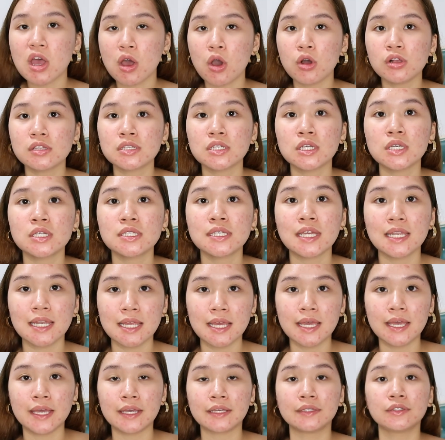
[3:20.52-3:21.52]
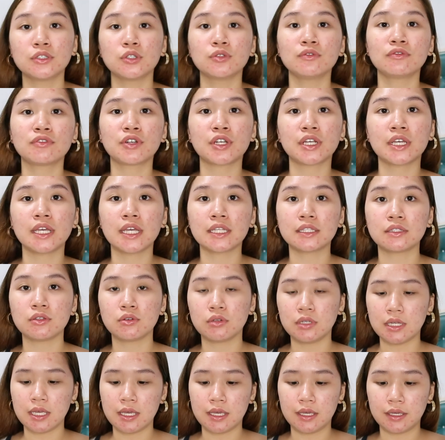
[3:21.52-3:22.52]
Also, sa leeg. Don't forget
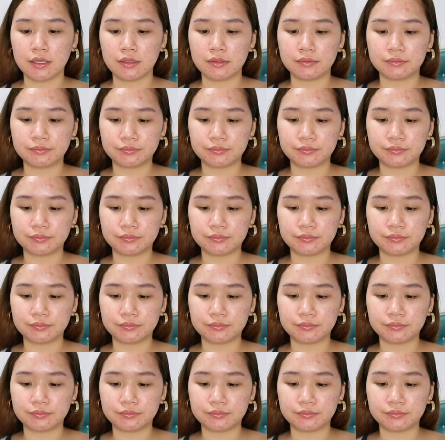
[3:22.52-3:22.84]
yung leeg.